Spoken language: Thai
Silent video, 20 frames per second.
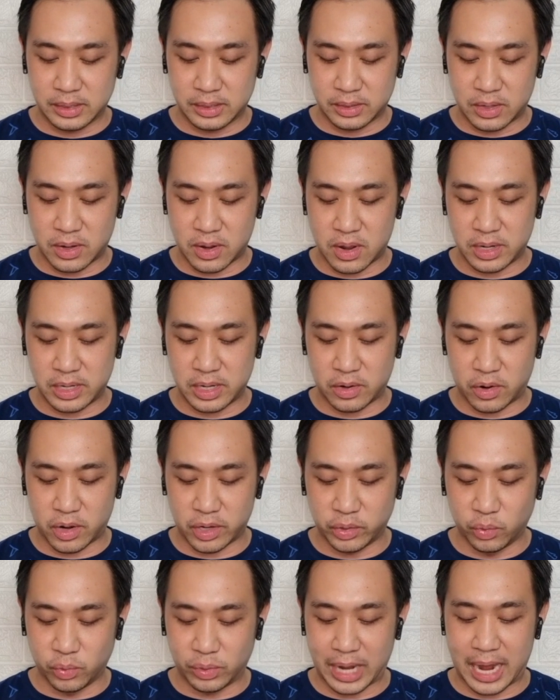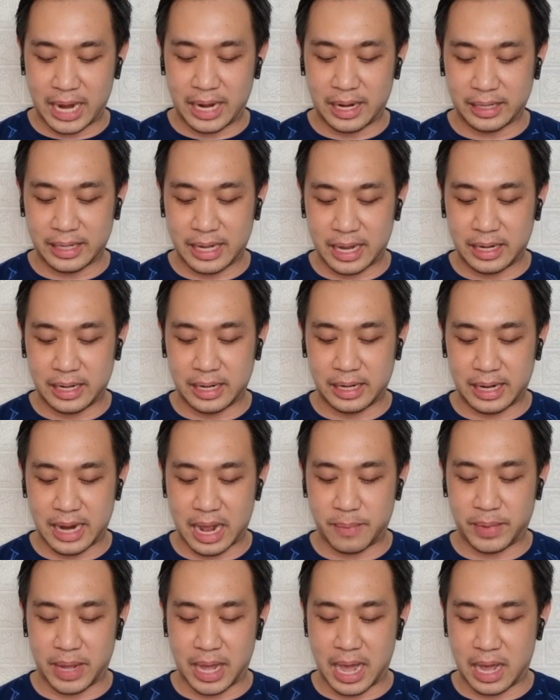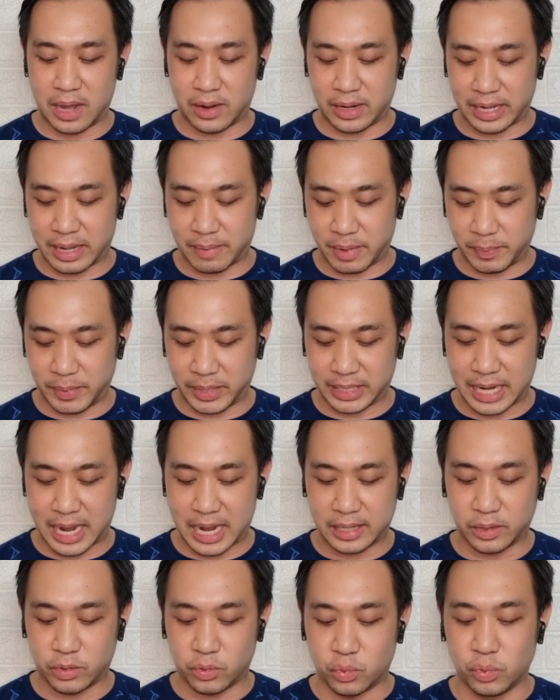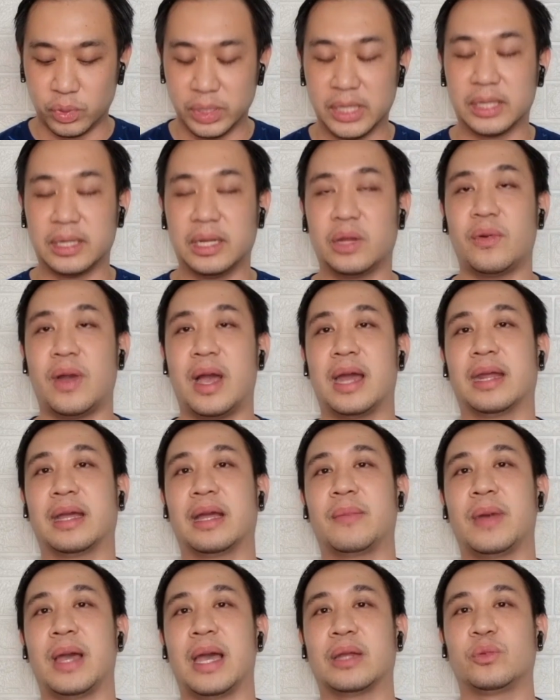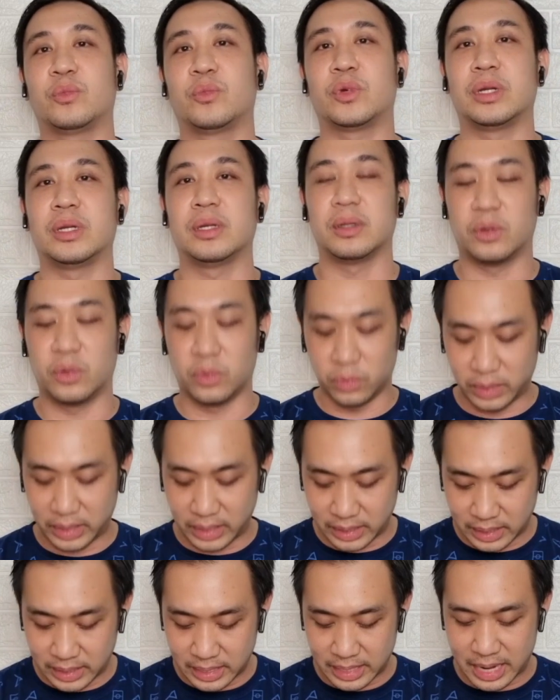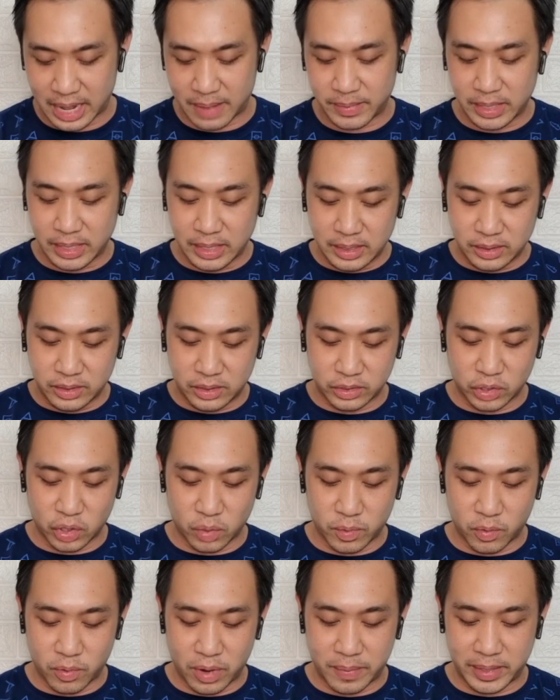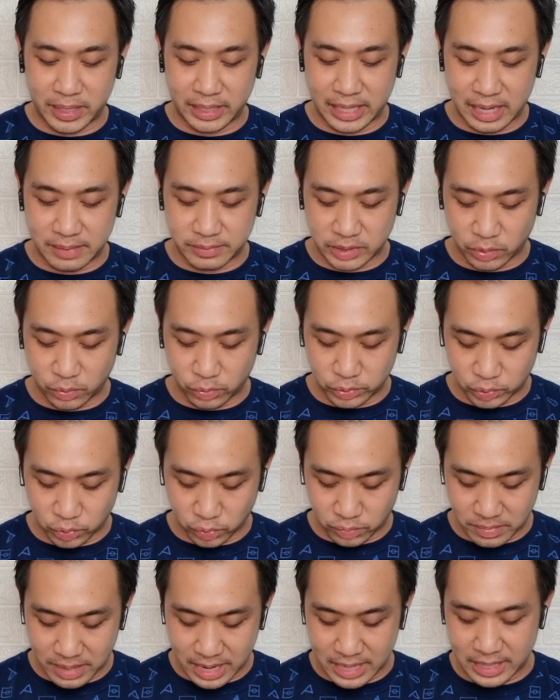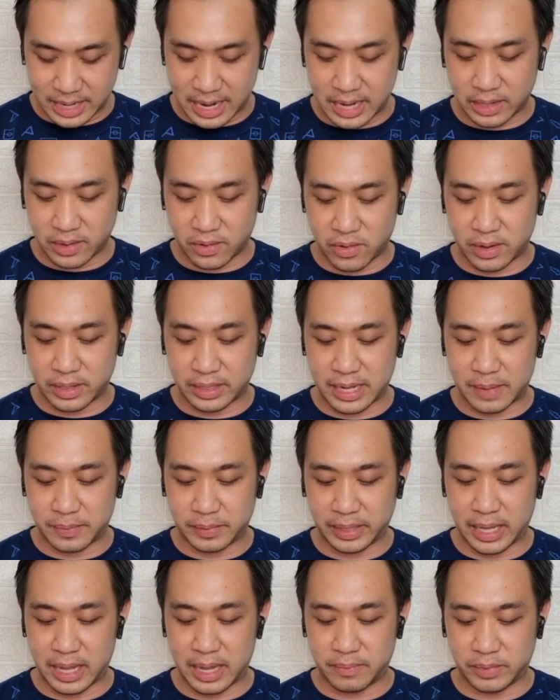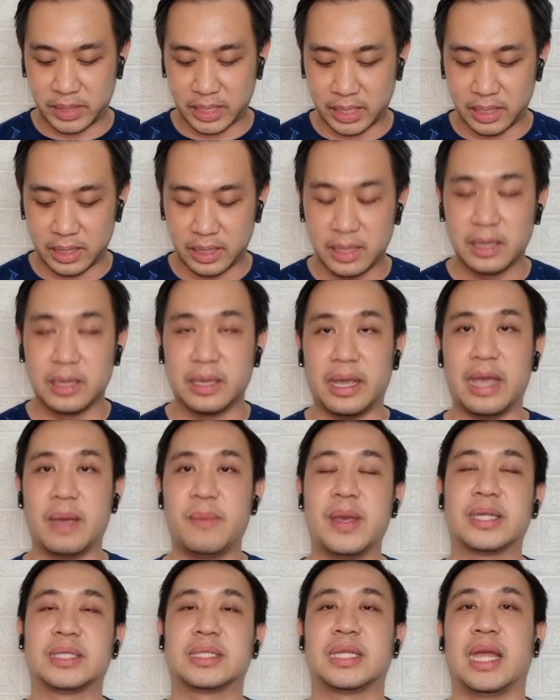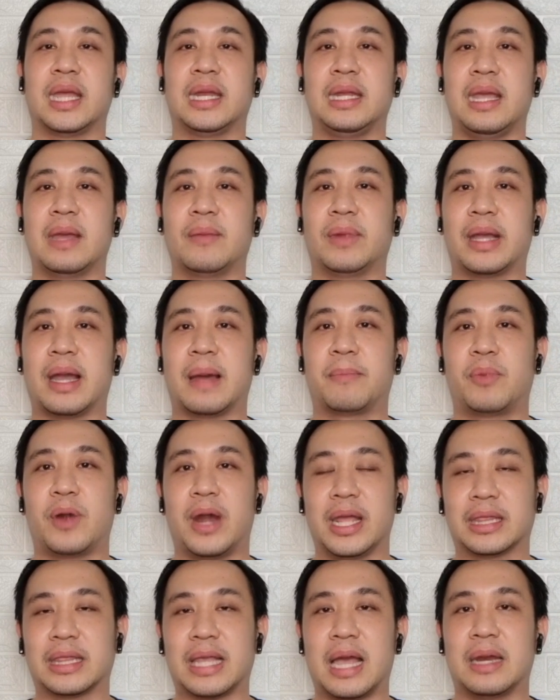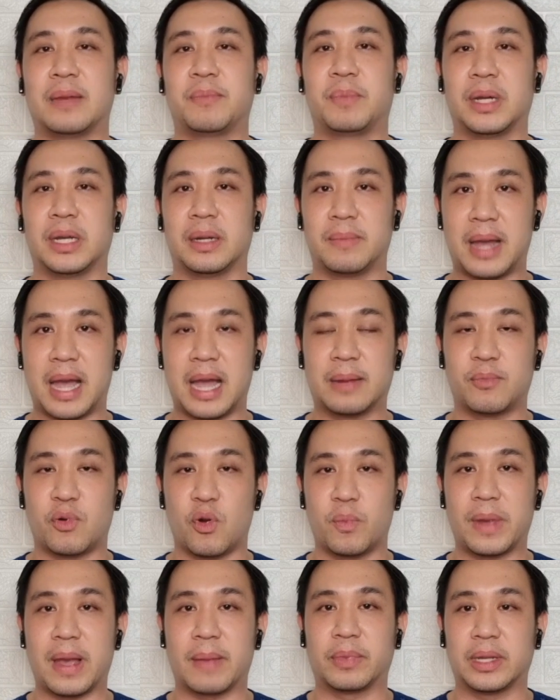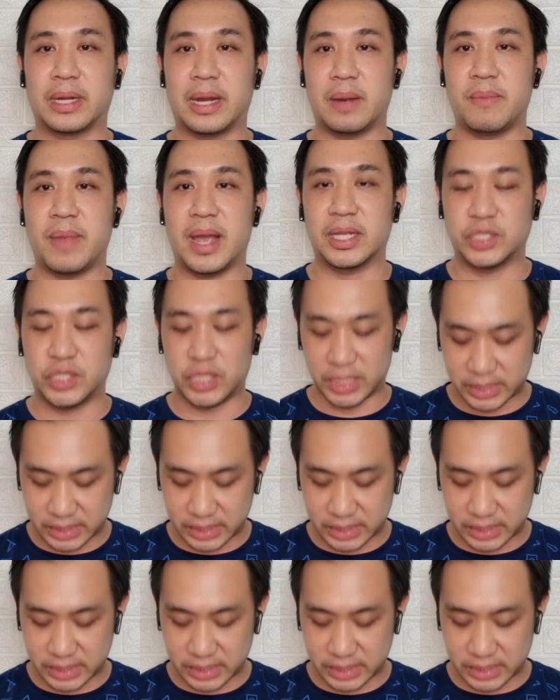ก็เดี๋ยวคอยดูกันละกันนะครับ เอาแล้วก็ไปปิดท้ายที่คู่ดึกดีกว่านะครับห้าทุ่มครึ่งคู่นี้นะครับ ก็ต้องบอกว่าเป็นเกมสนุกสุดมันแน่นอนครับ เกมที่ MX Stadium นะครับ ไบรตันเปิดบ้านพบกับทางด้านแมนเชส